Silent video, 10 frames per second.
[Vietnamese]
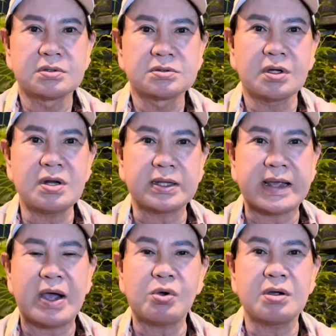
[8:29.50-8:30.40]
nói là
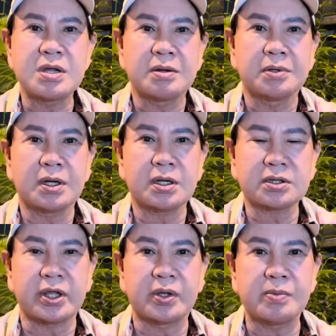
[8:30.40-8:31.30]
trả con à,
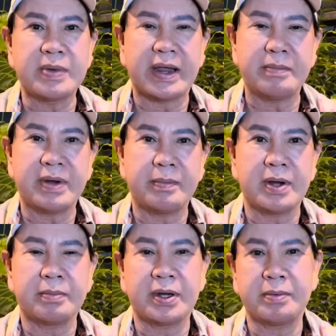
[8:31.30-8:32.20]
tiền của mẹ mày
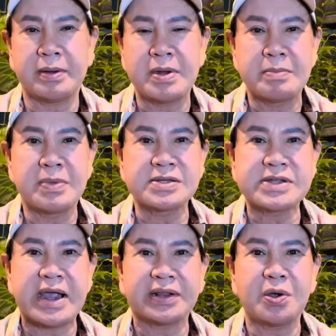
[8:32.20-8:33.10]
mày mày mày mày
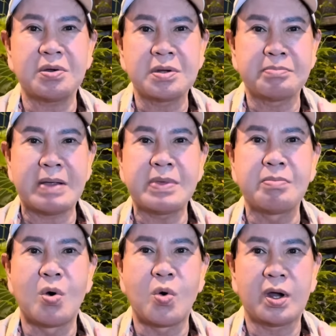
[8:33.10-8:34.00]
xài thôi mẹ bị
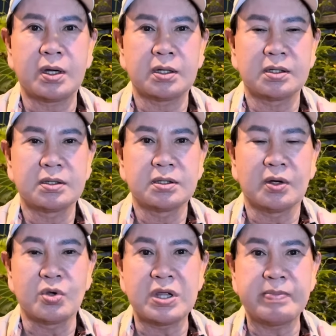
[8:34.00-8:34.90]
buồn
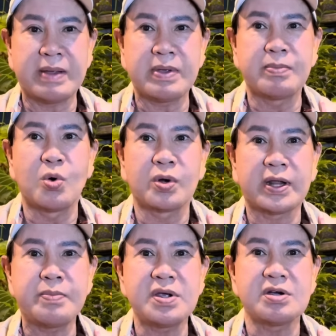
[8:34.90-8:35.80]
ủa gì mẹ bị buồn
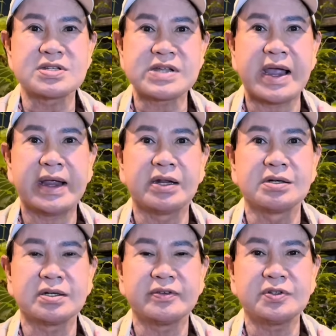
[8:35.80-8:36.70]
để mấy người xài
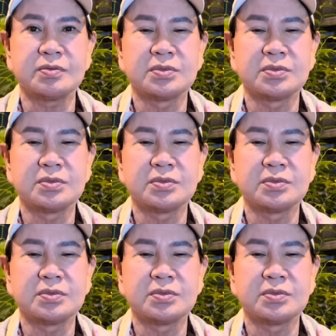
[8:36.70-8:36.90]
được hả